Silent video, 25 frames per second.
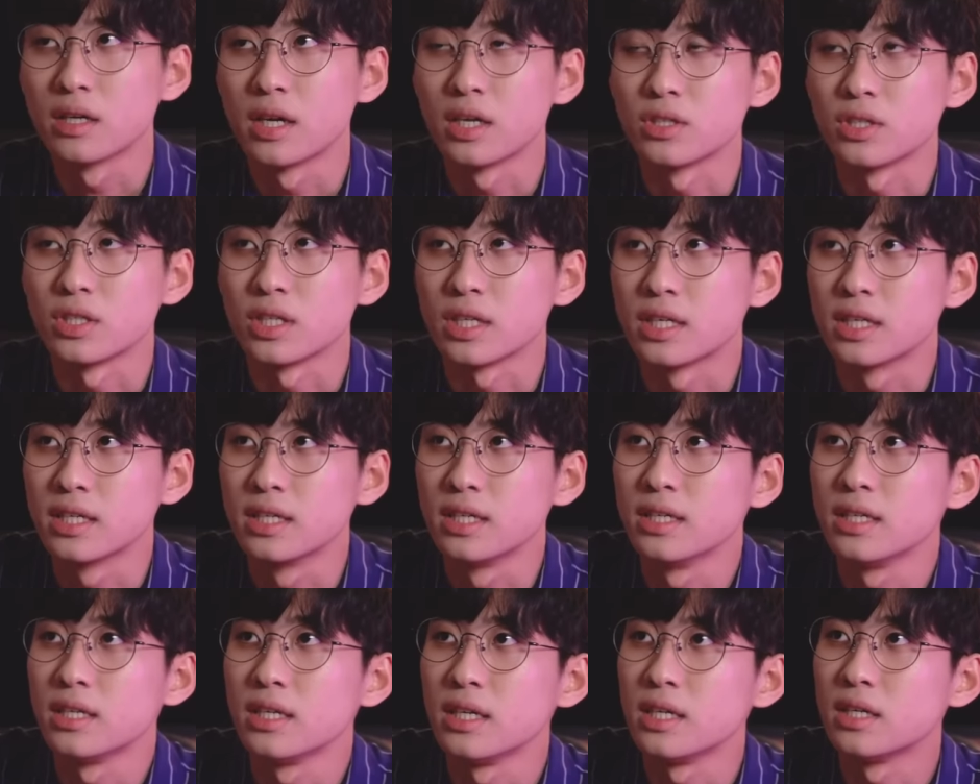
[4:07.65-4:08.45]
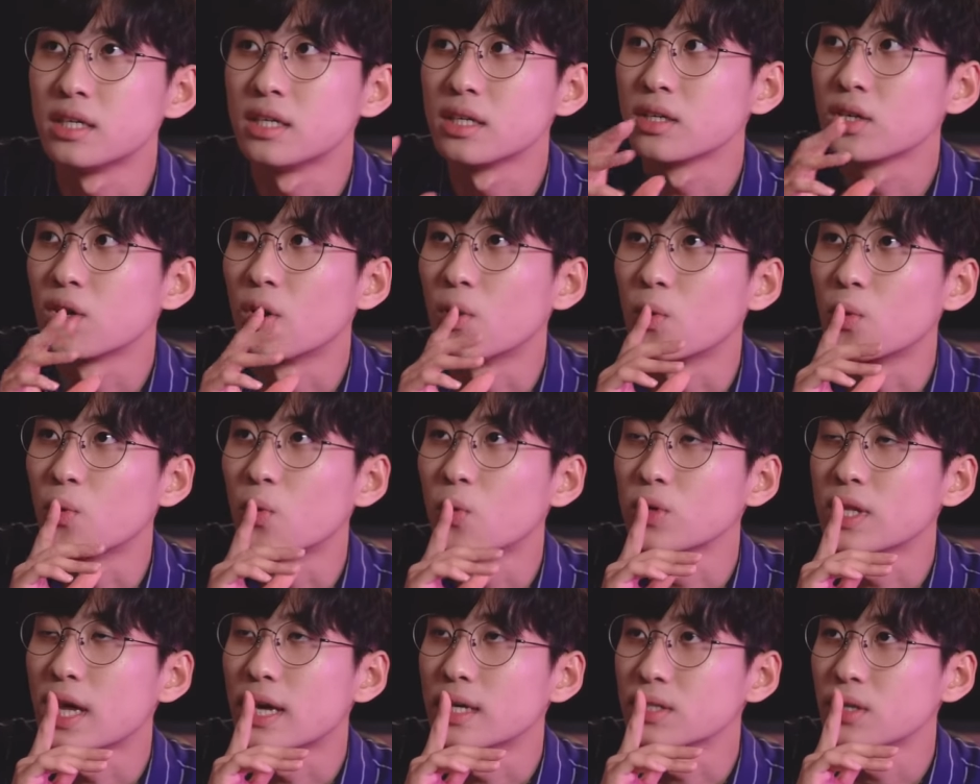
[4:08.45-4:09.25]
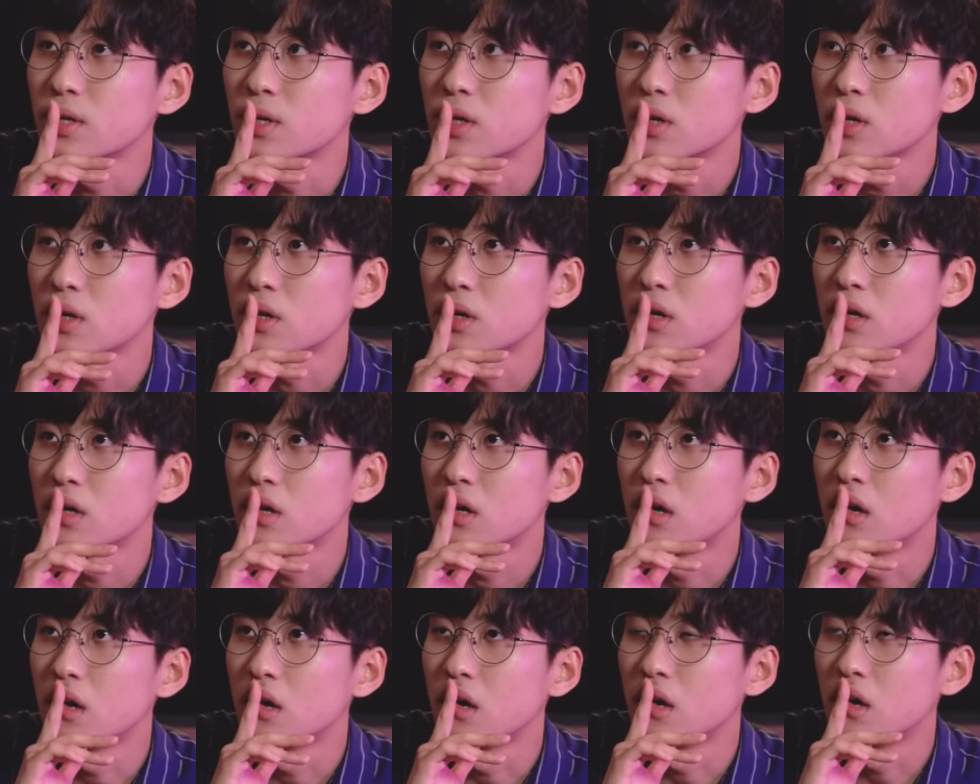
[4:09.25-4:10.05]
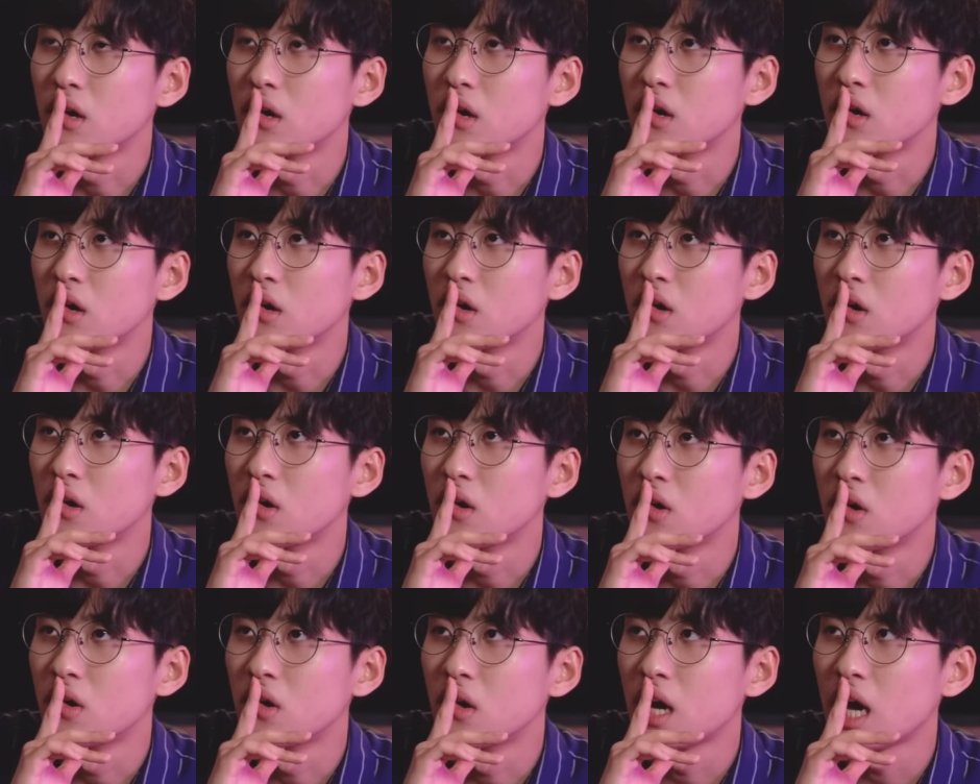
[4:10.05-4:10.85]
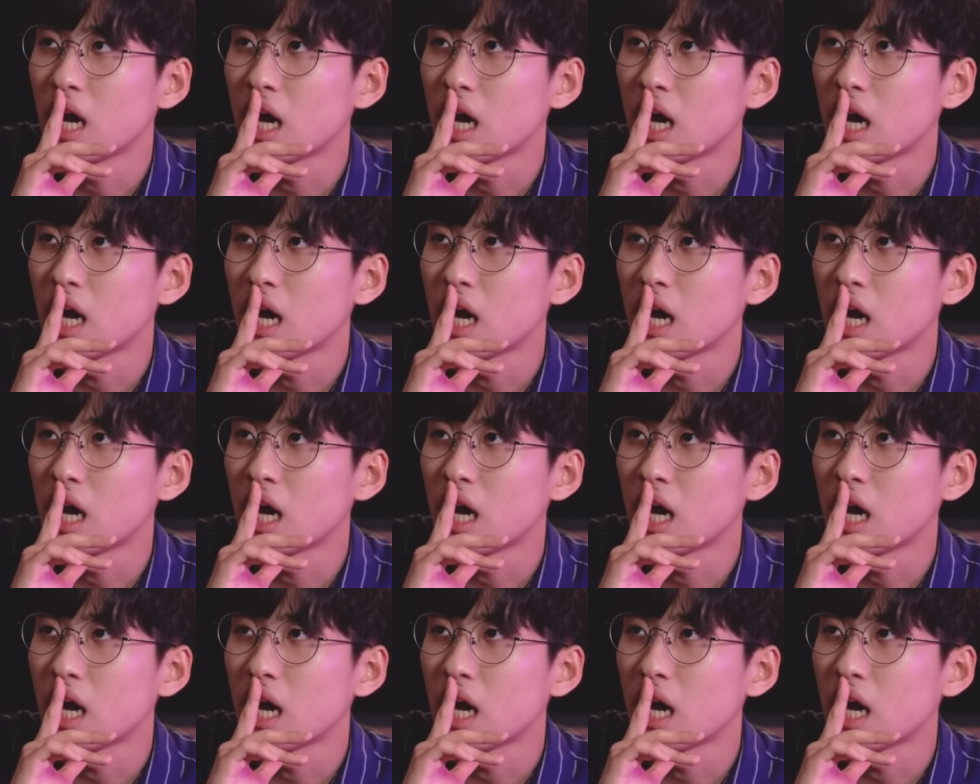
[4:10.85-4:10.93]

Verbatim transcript: 그래서 이제 그 일을 겪고 나서 어,